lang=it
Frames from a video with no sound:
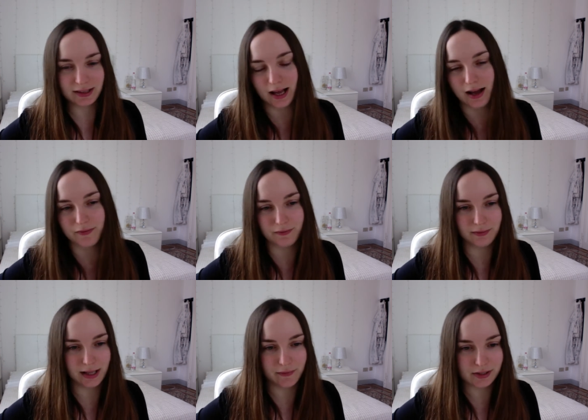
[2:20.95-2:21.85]
la,
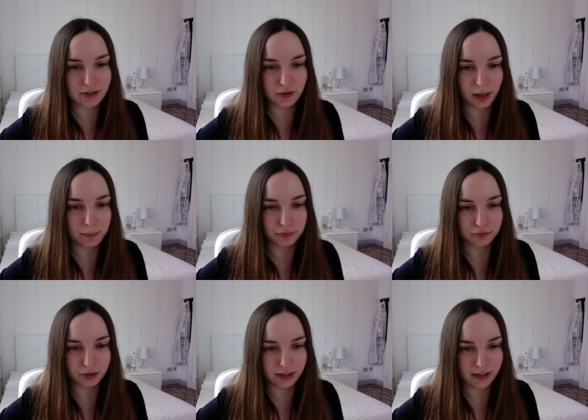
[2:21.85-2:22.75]
la versione
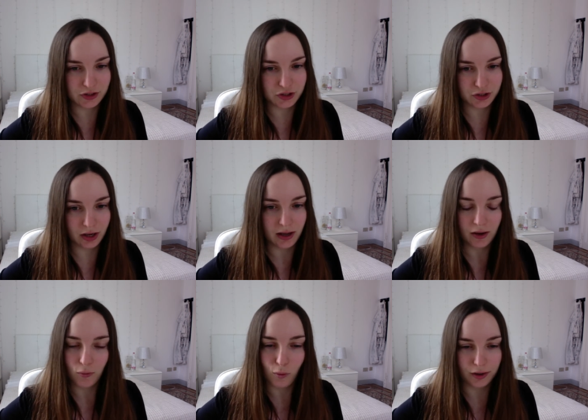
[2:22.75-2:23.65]
appunto 10
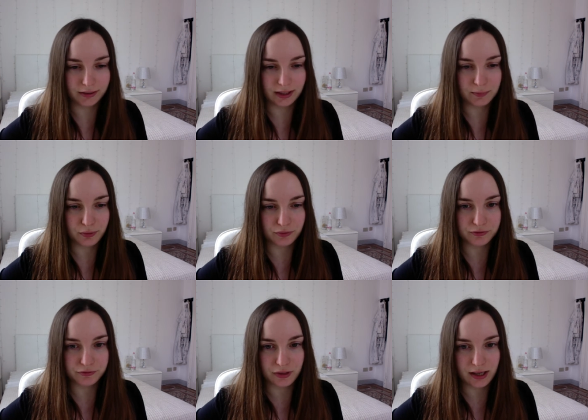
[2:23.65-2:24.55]

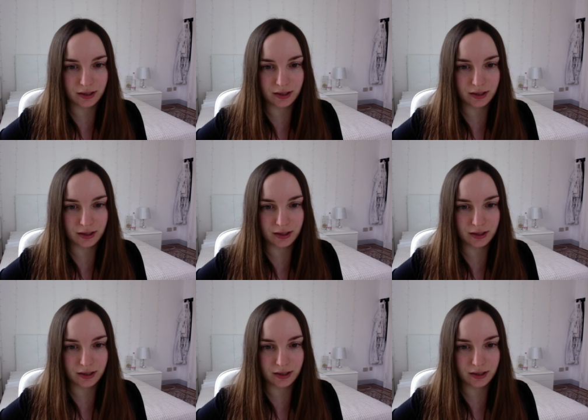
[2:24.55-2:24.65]
waterproof